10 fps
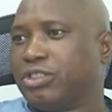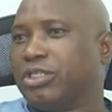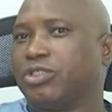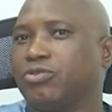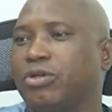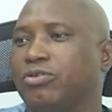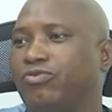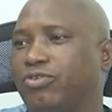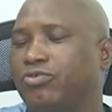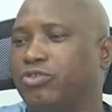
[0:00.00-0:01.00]
que ce soit
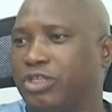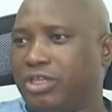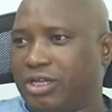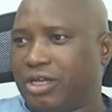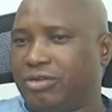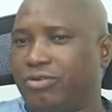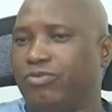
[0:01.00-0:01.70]
le fleuve Sénégal,